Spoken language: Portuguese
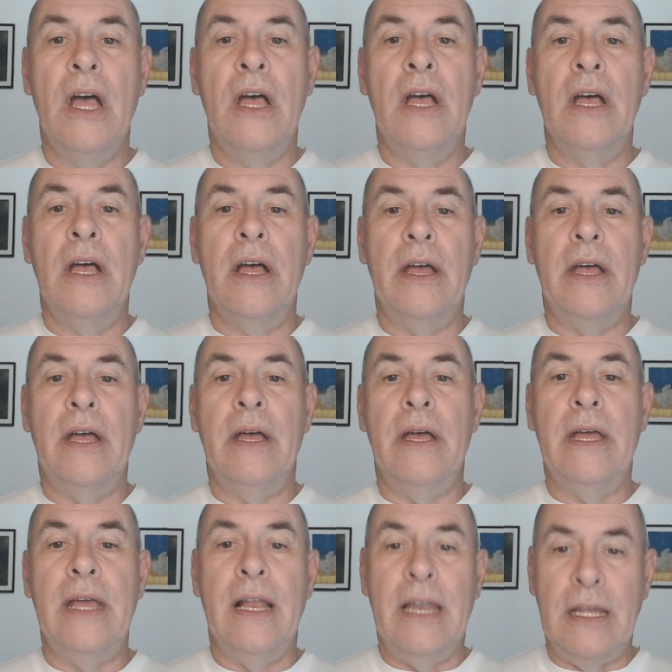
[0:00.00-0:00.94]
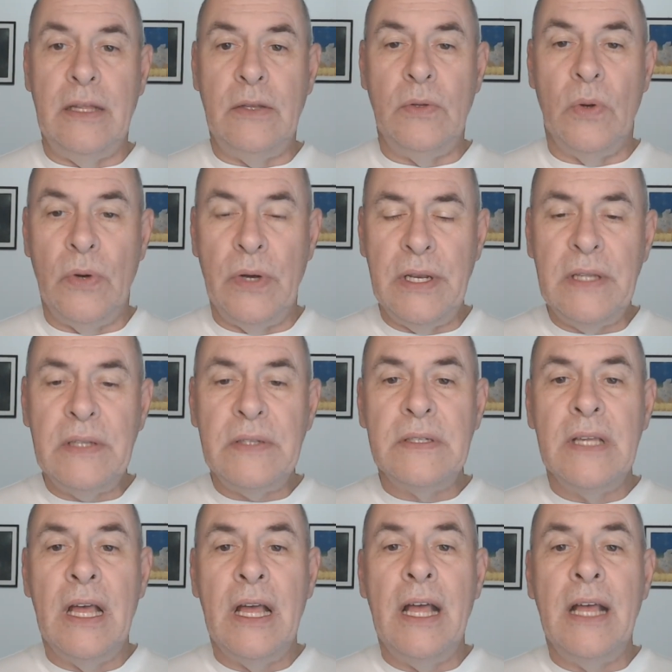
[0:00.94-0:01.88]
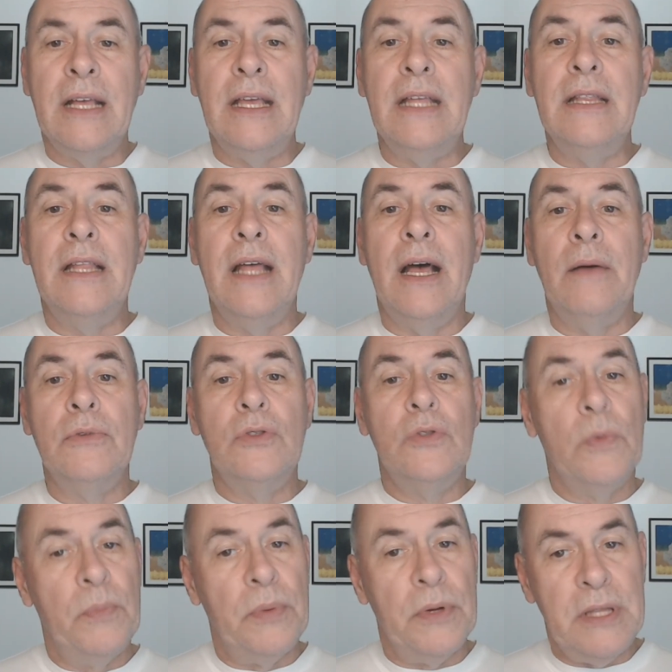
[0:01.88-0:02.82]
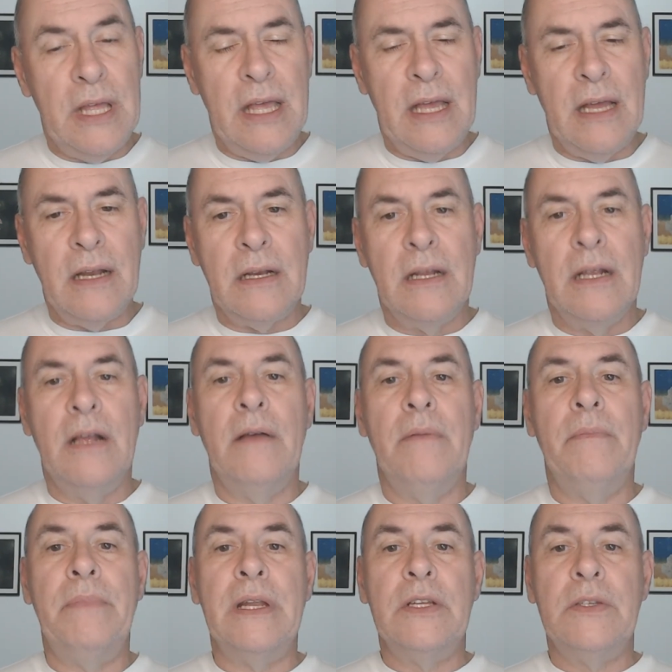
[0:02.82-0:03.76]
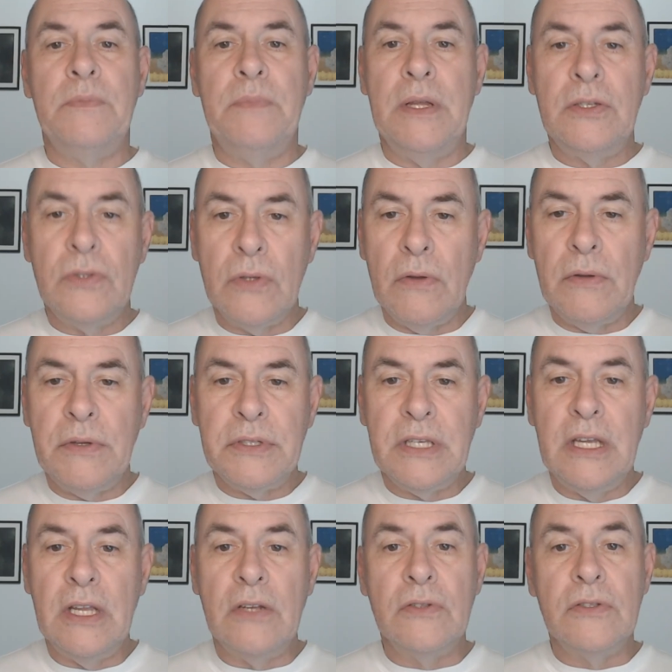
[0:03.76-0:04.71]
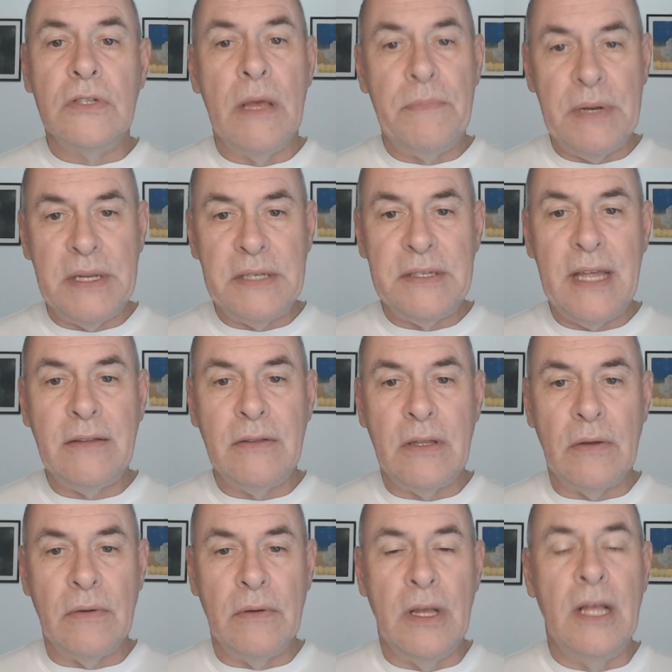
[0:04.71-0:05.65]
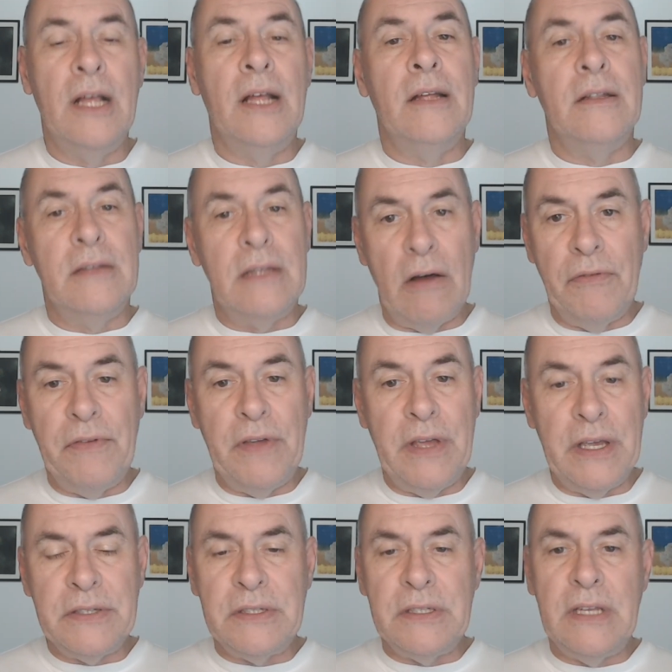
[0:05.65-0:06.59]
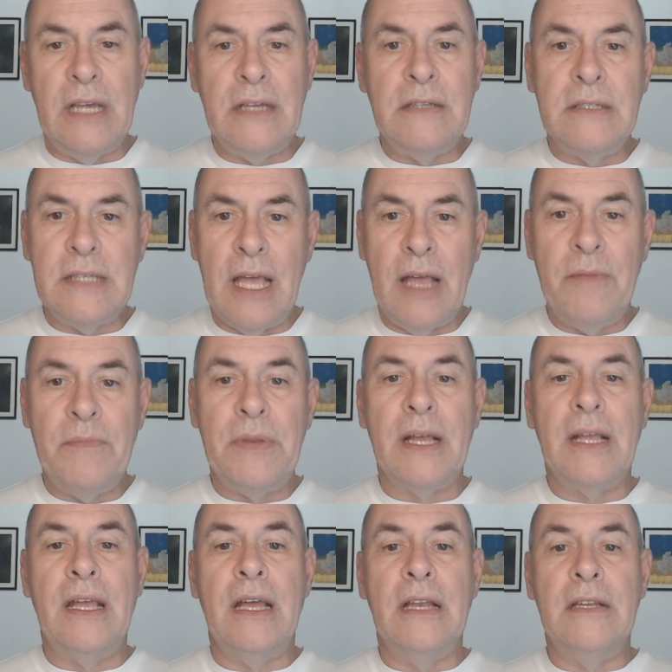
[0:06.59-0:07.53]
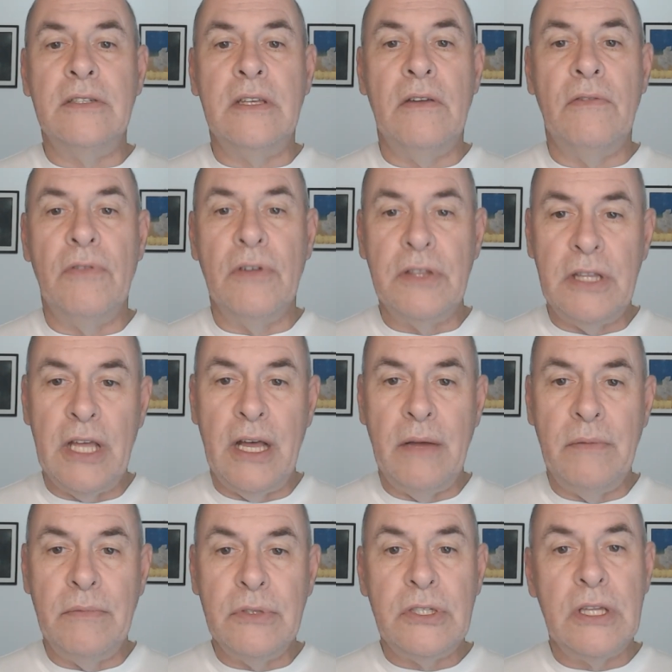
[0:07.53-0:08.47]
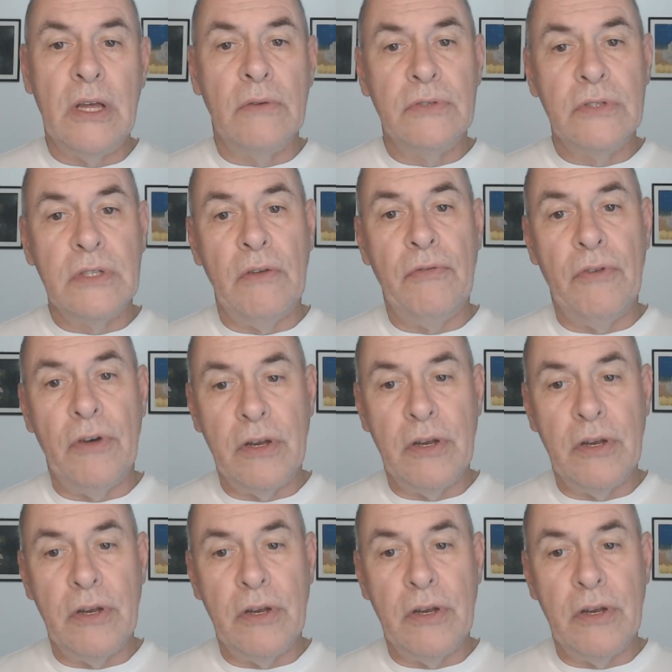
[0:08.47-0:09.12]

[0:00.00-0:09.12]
é, eleitores, que damos o poder para as pessoas que nos representam. Talvez nem sempre aqueles que votamos são os que foram